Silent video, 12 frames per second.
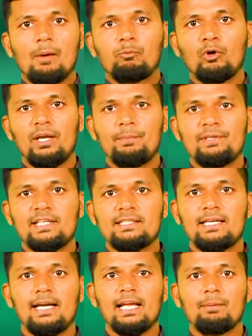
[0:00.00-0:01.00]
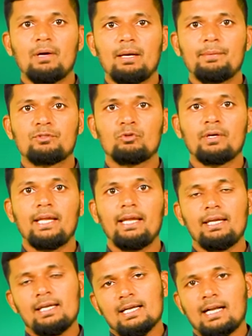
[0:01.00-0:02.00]
आपको ये बिजनेस आइडिया के बारे में सुन
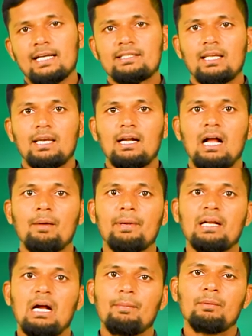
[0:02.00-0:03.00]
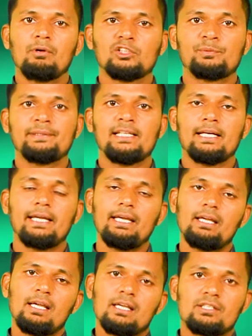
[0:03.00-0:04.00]
के कैसा लगा हमें कमेंट बॉक्स में जाके